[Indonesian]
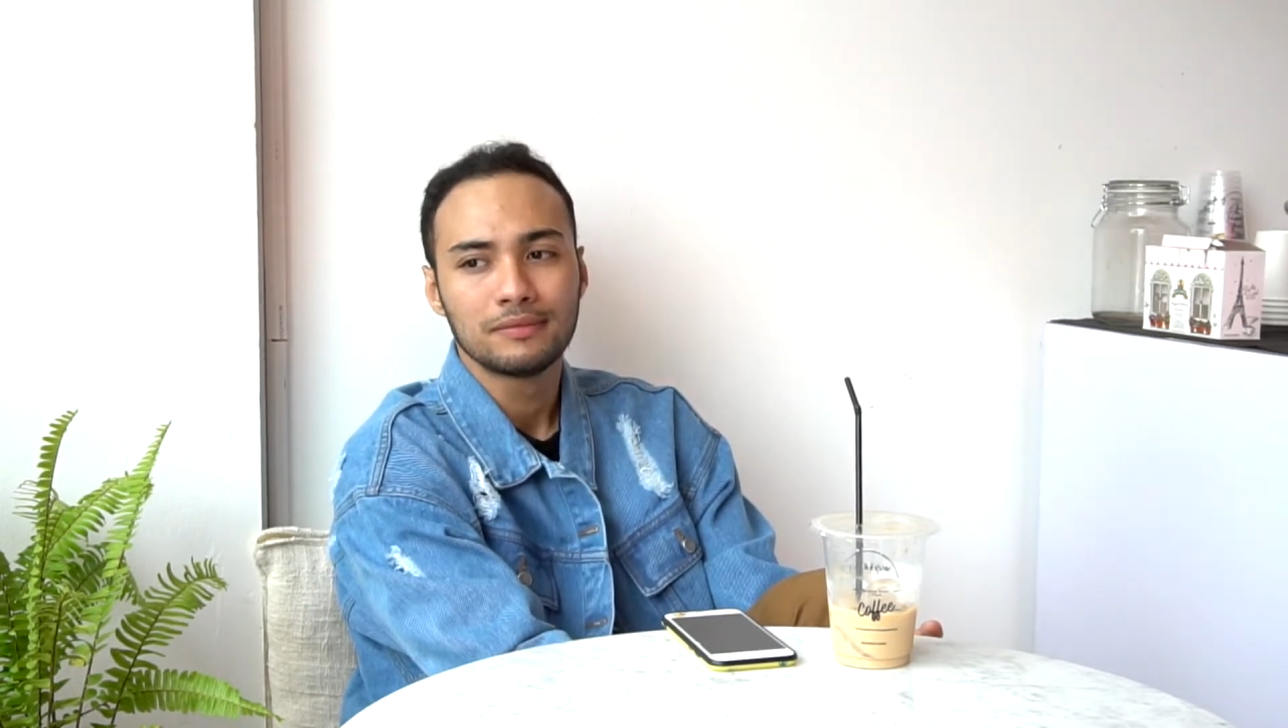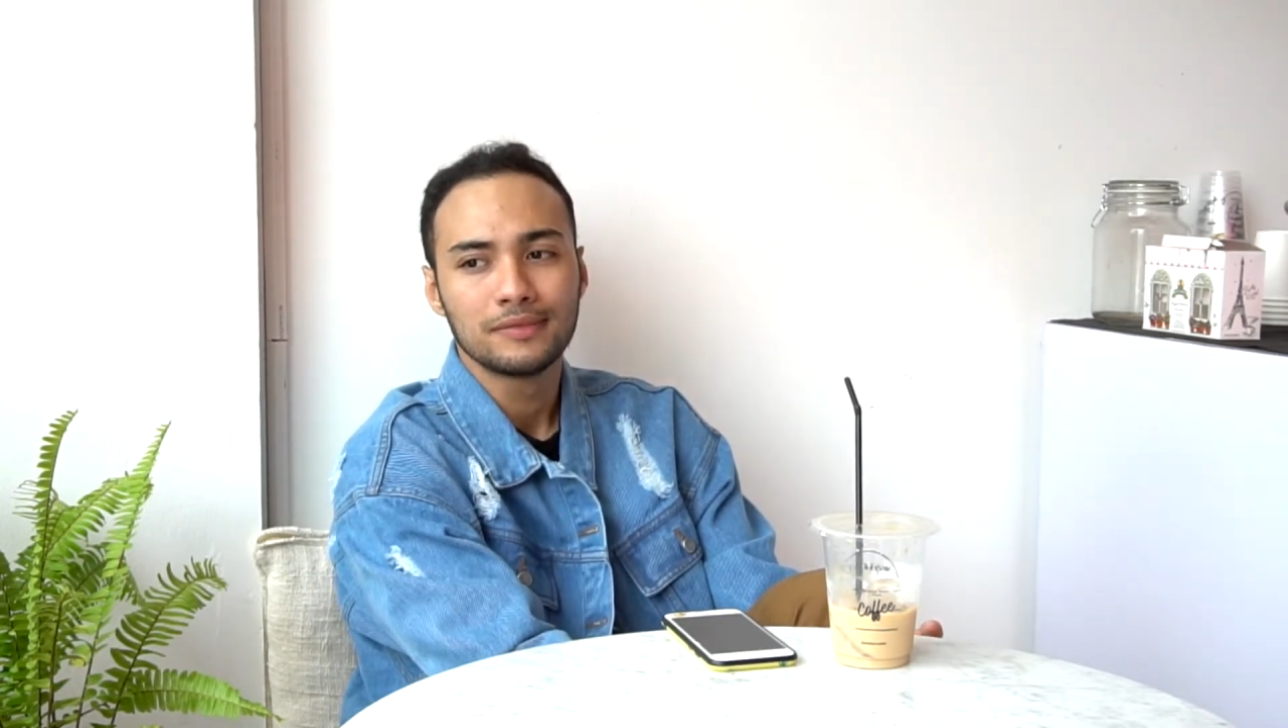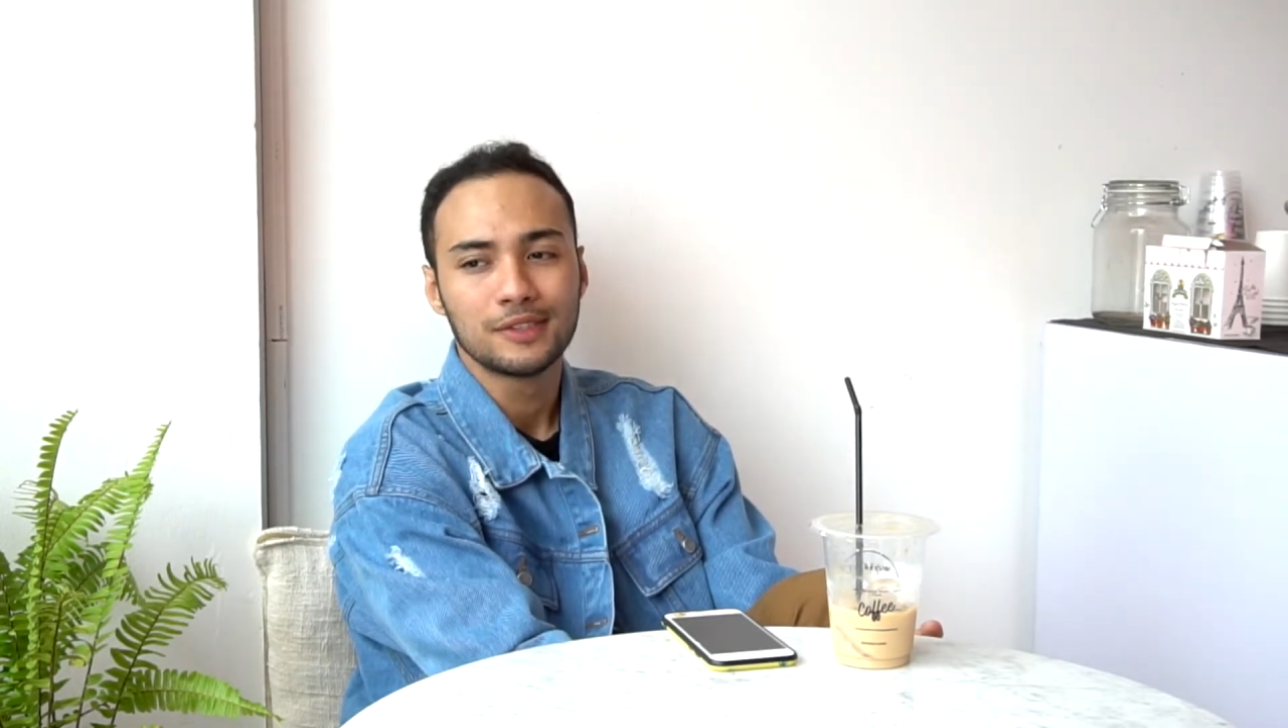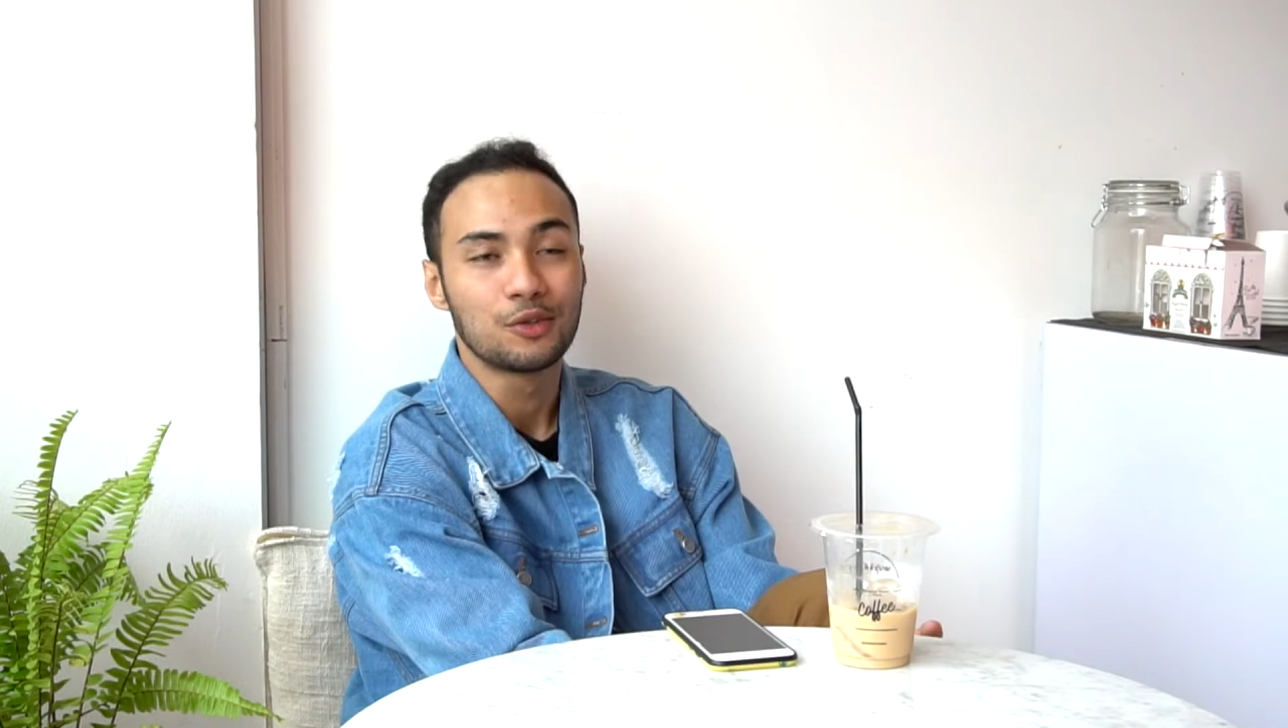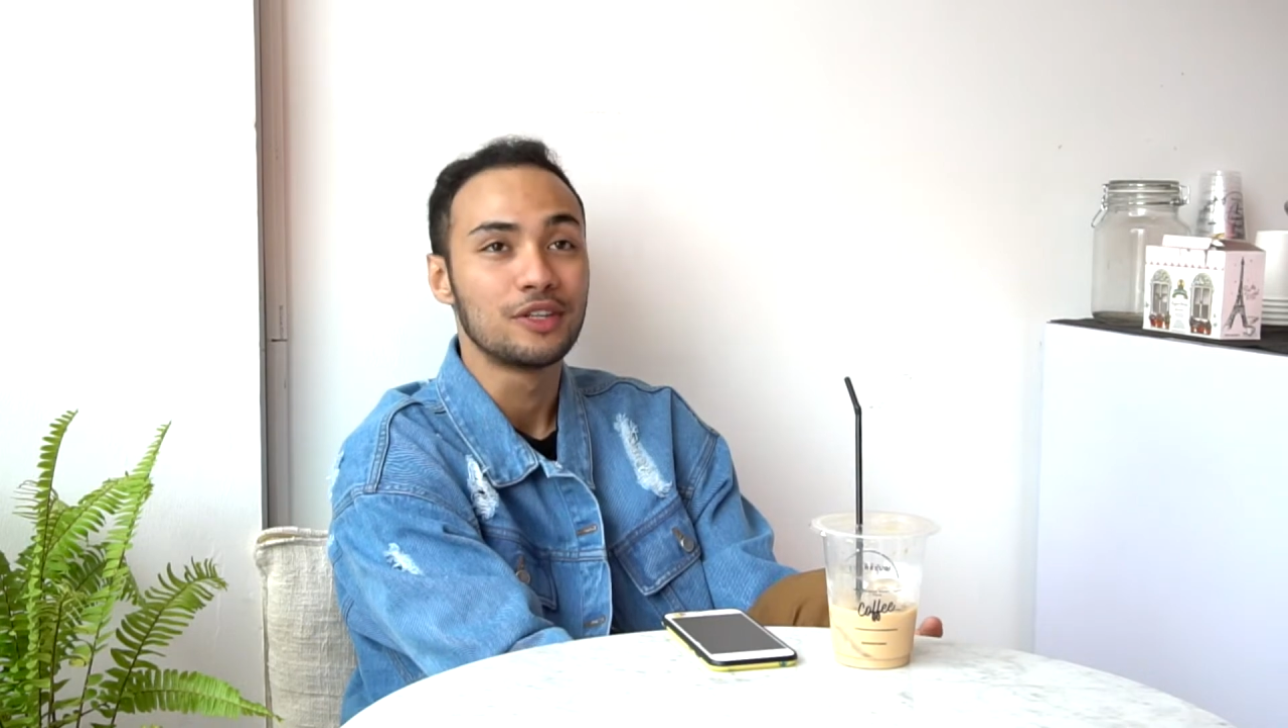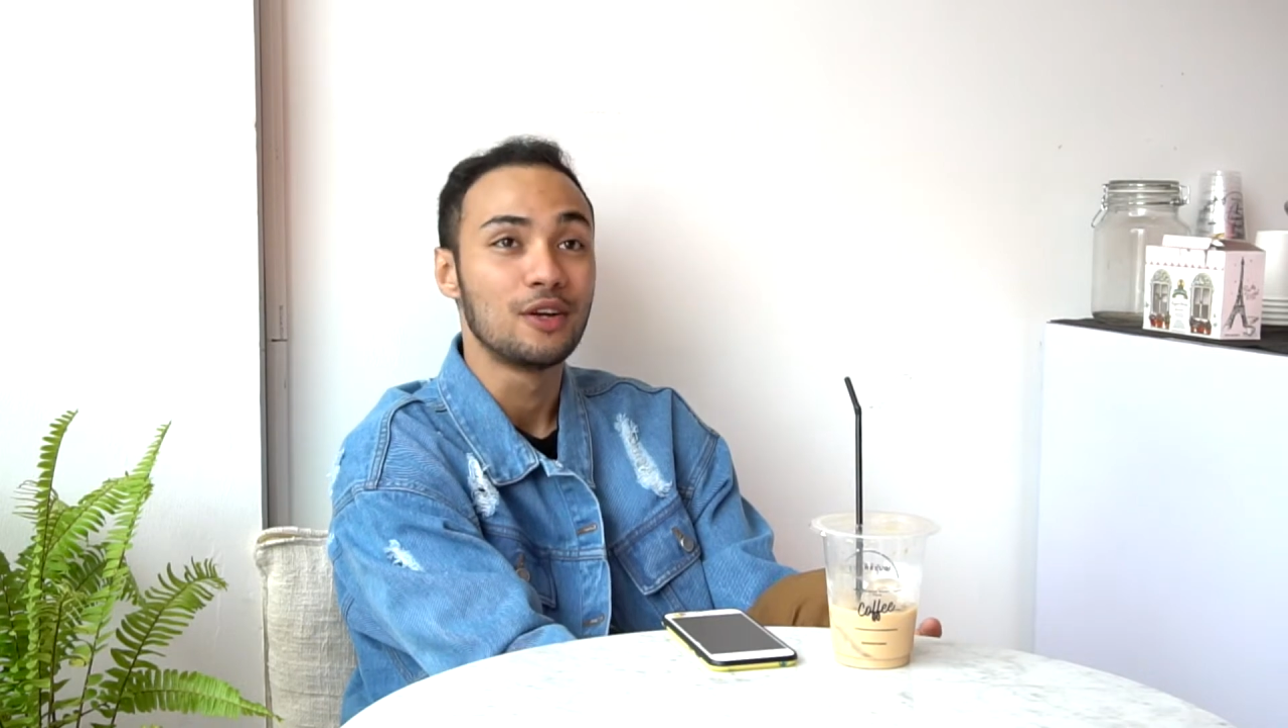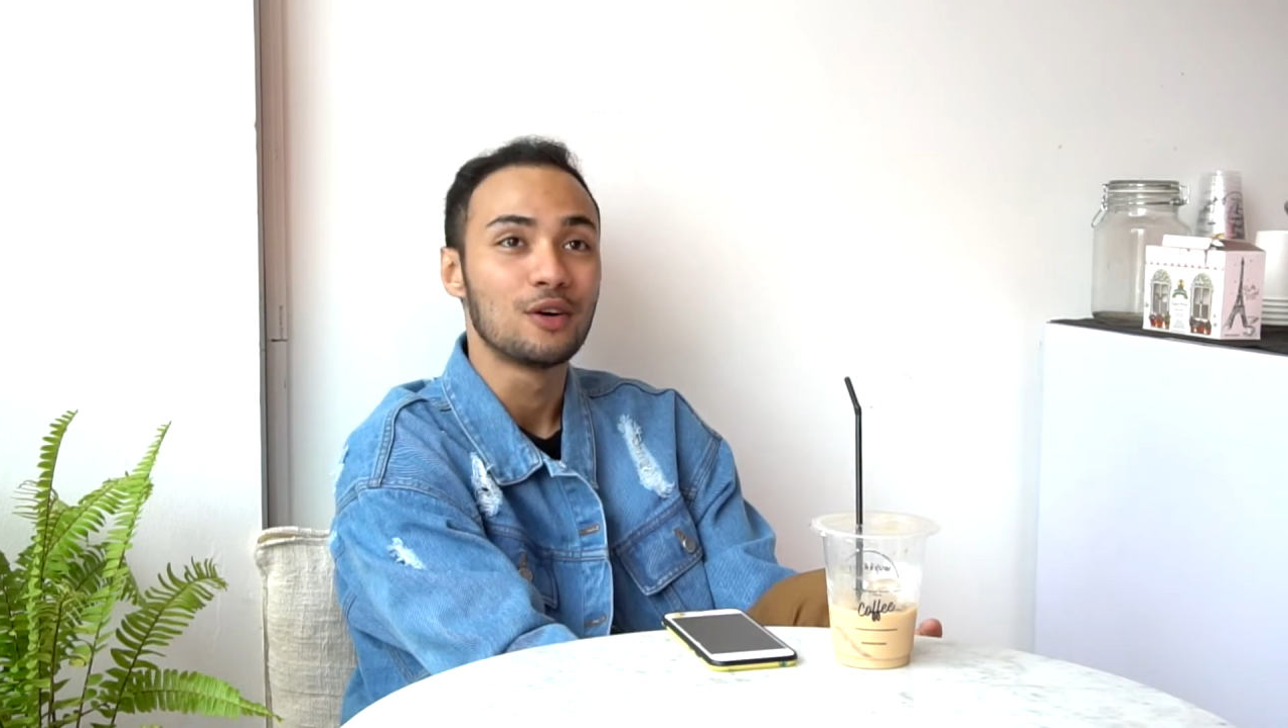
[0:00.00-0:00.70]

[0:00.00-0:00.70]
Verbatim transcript: seru jadi